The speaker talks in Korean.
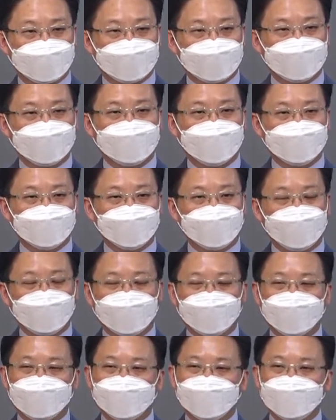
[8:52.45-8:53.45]
그렇기
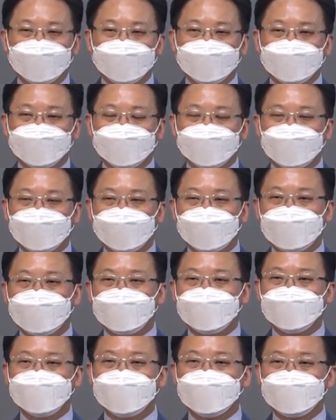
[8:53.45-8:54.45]
때문에 우리가
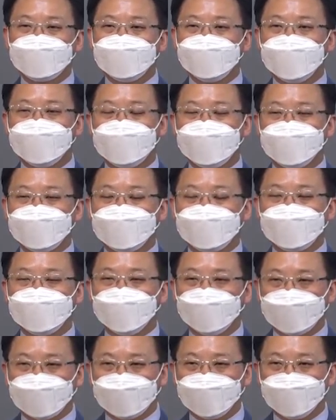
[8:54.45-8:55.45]
하나님께 구해야 될 것이
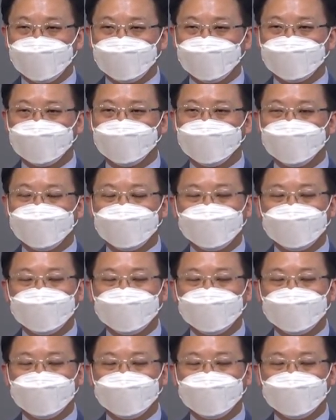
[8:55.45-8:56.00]
뭐냐면